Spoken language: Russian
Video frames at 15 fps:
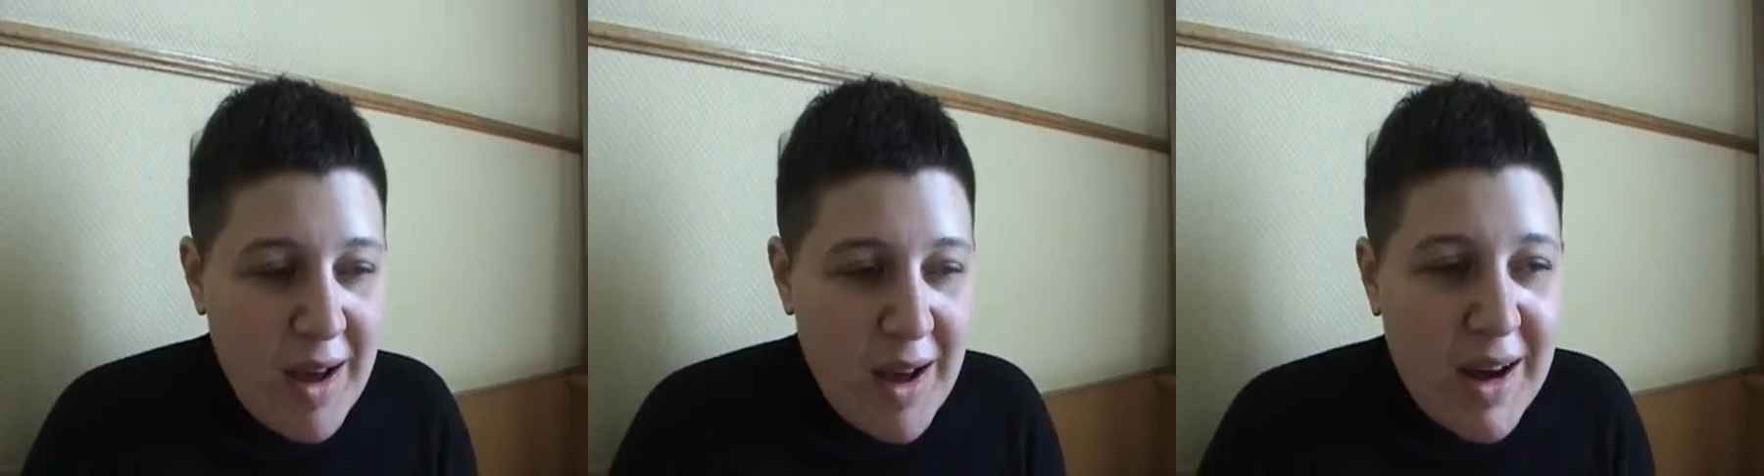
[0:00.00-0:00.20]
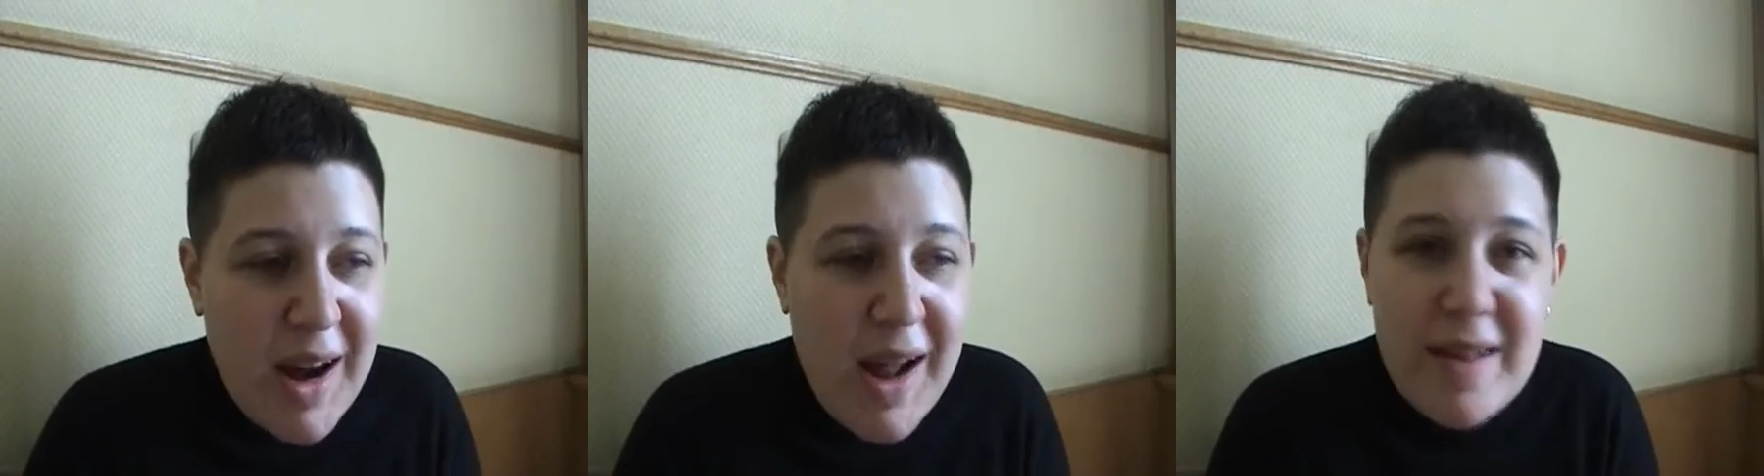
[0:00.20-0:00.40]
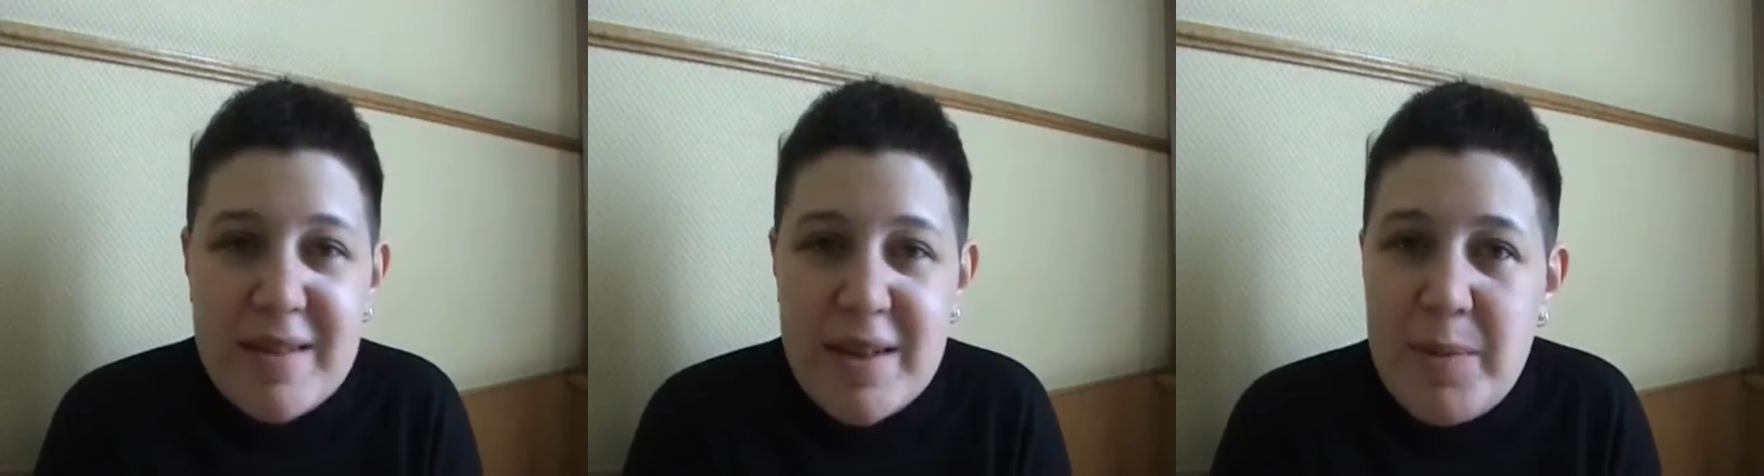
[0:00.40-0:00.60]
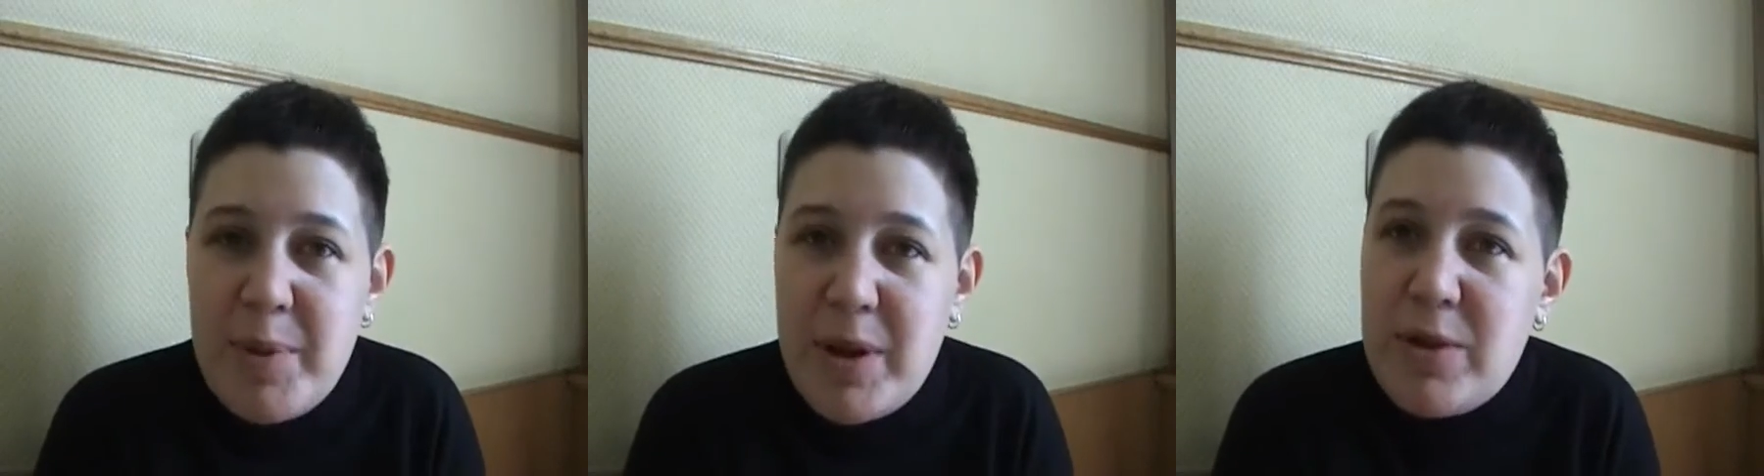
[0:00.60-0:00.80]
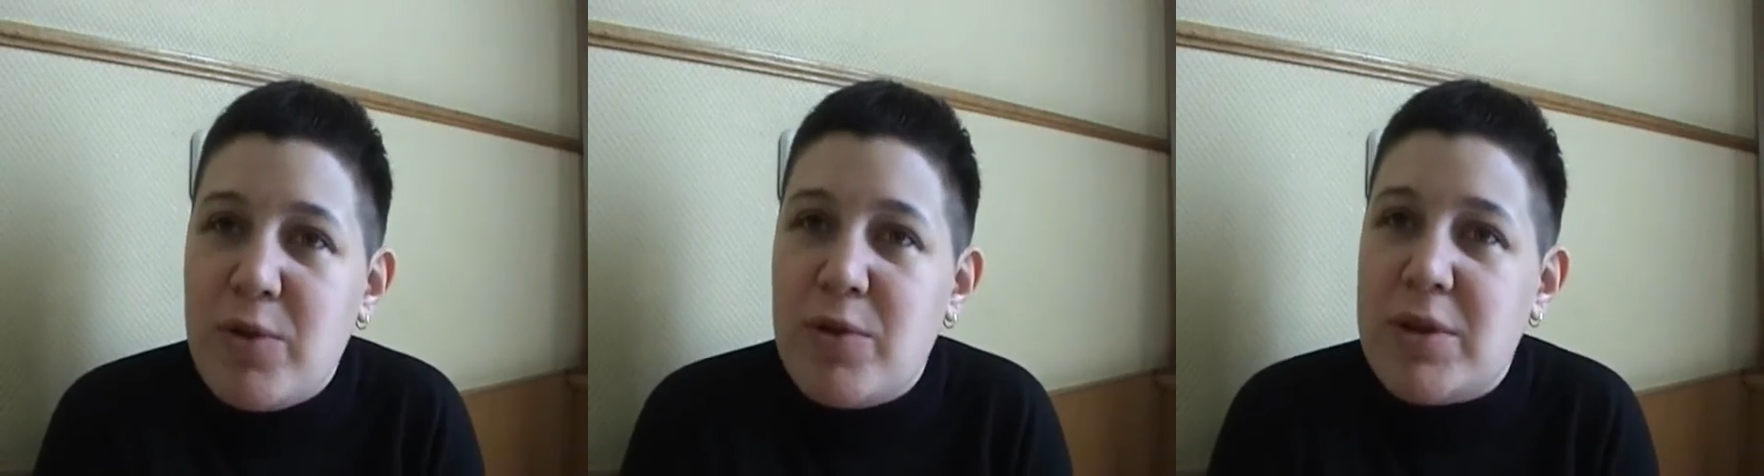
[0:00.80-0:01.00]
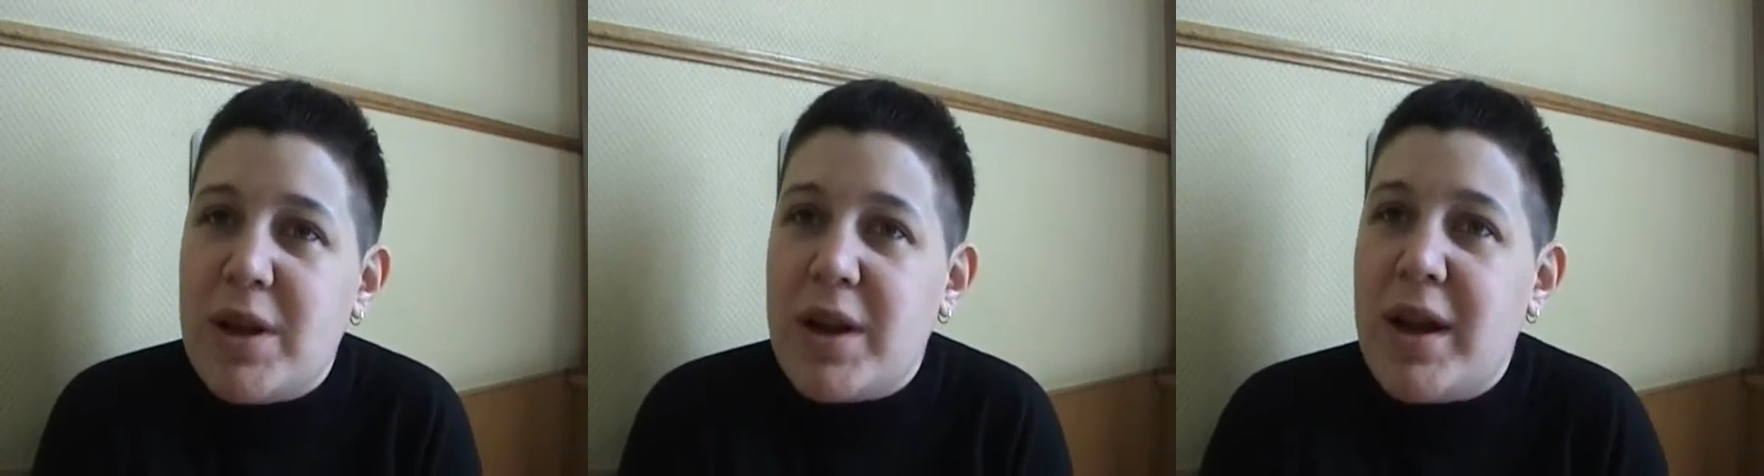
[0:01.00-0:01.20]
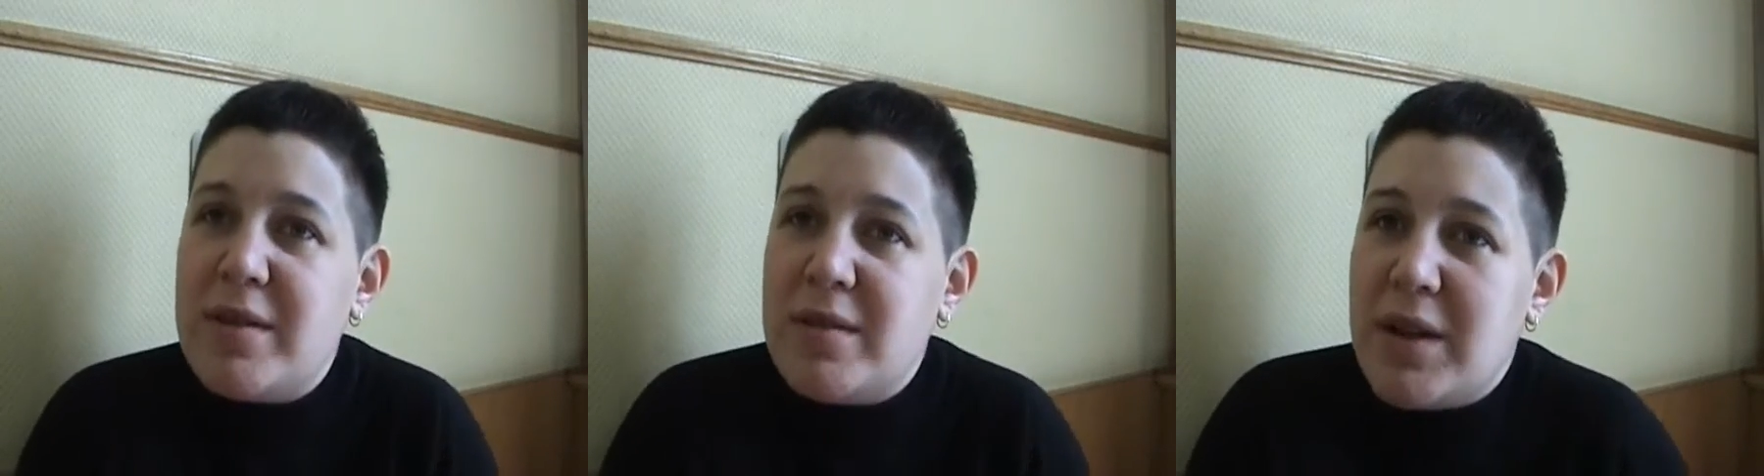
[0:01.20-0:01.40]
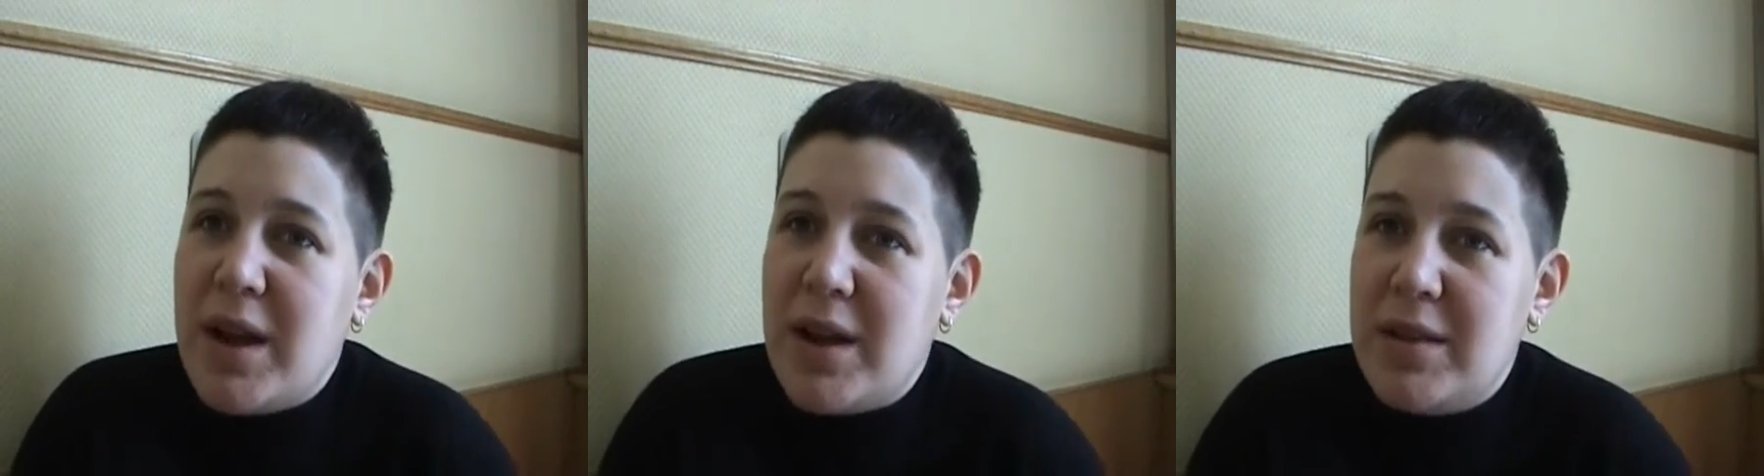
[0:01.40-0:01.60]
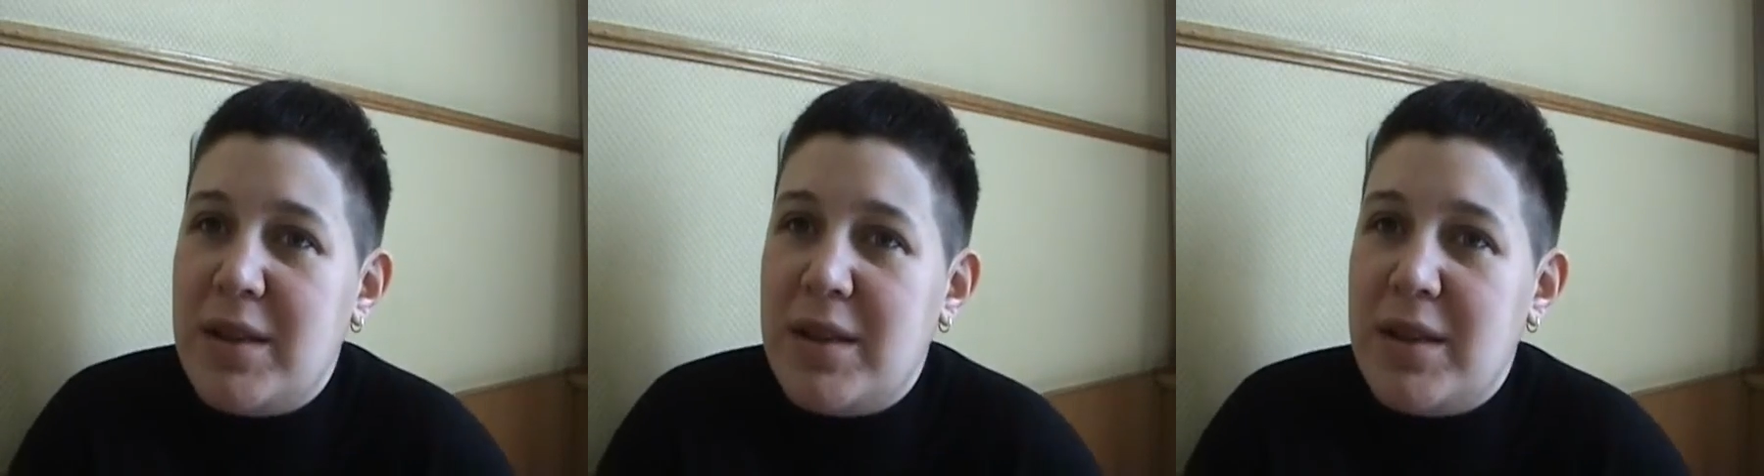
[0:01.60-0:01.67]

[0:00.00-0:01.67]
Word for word: разные подходы разных